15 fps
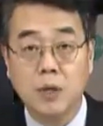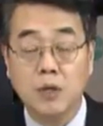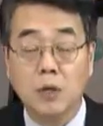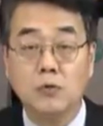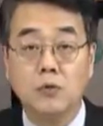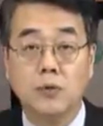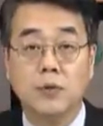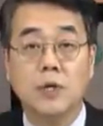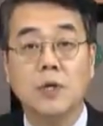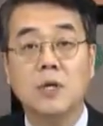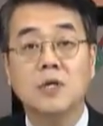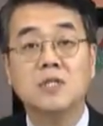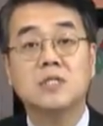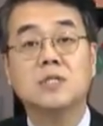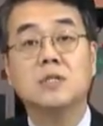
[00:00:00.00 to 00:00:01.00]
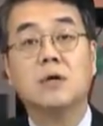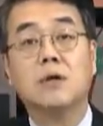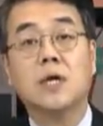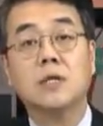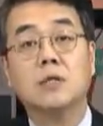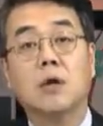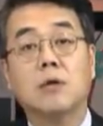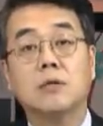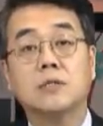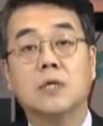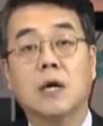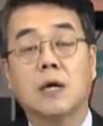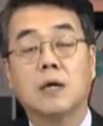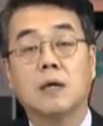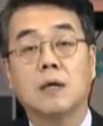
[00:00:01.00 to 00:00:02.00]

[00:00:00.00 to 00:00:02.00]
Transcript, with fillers: 결국은 치열한 경쟁.